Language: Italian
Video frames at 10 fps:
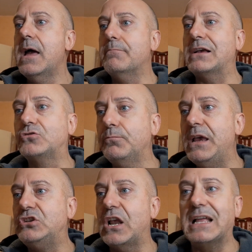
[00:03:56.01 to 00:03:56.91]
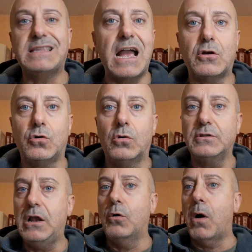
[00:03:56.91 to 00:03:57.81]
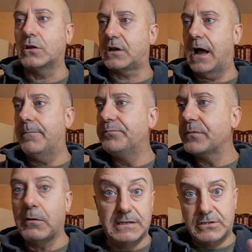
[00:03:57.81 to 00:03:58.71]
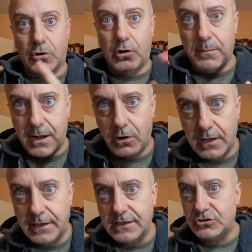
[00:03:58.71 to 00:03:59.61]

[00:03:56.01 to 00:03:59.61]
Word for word: ma subisce l'attacco di Lobotka. Queste sono le parole di